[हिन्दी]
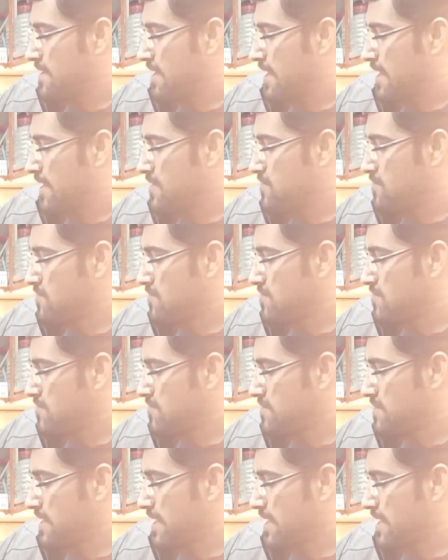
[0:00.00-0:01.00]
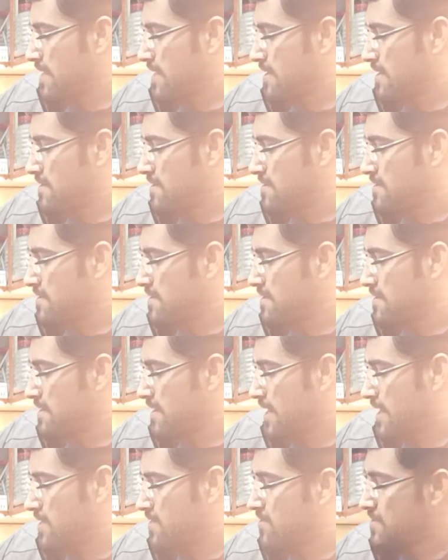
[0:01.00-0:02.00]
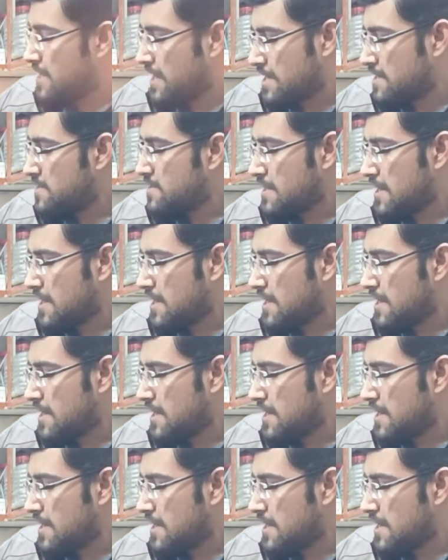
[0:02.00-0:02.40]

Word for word: 113 110